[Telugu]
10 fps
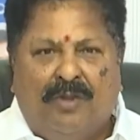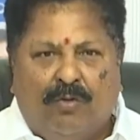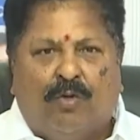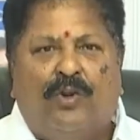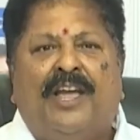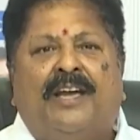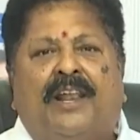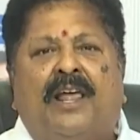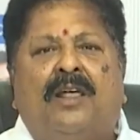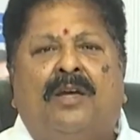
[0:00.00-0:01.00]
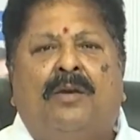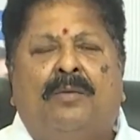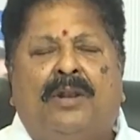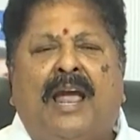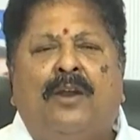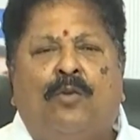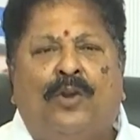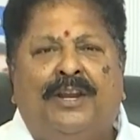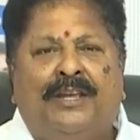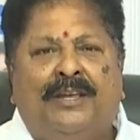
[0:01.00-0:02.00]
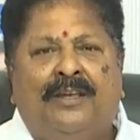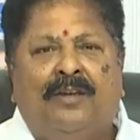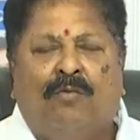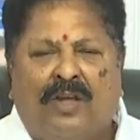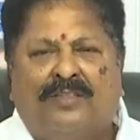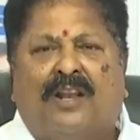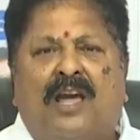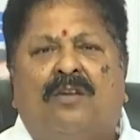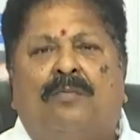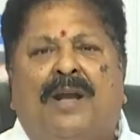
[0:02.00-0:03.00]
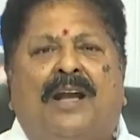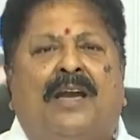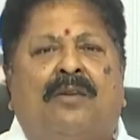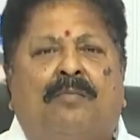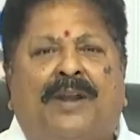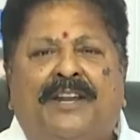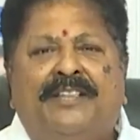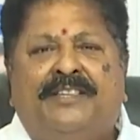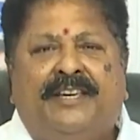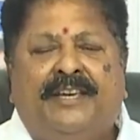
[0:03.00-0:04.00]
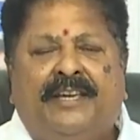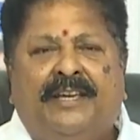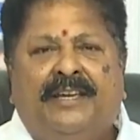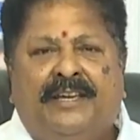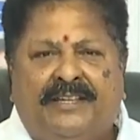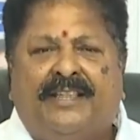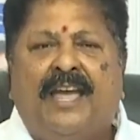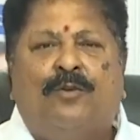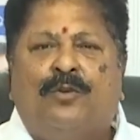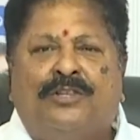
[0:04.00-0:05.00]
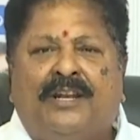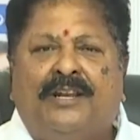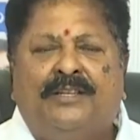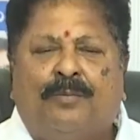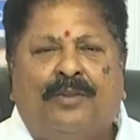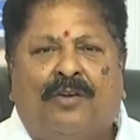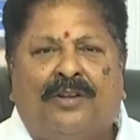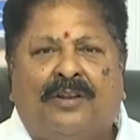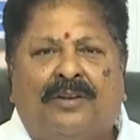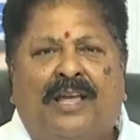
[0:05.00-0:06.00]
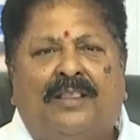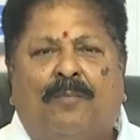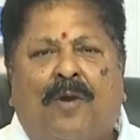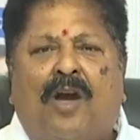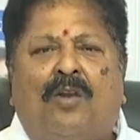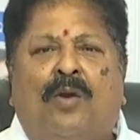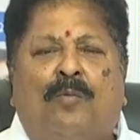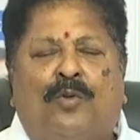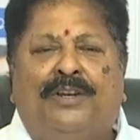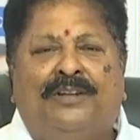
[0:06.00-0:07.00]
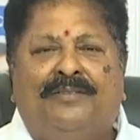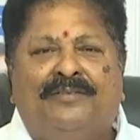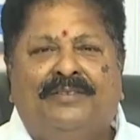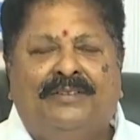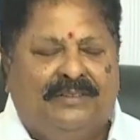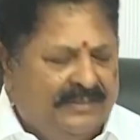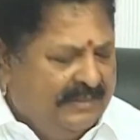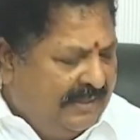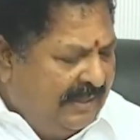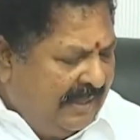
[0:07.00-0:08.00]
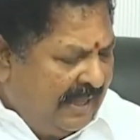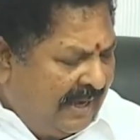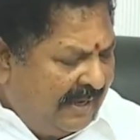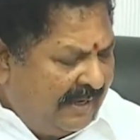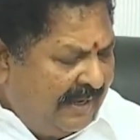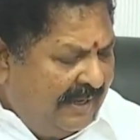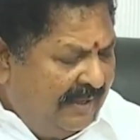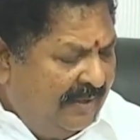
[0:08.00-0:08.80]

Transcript: మేము రెండు ఎకరాల ల్యాండ్ వాడిని వజ్రాలు బంగారం పండించి ఈ స్థాయికి వచ్చానని చెప్తా ఉంటారు లేకపోతే పాలు అమ్ముకుని అలాగే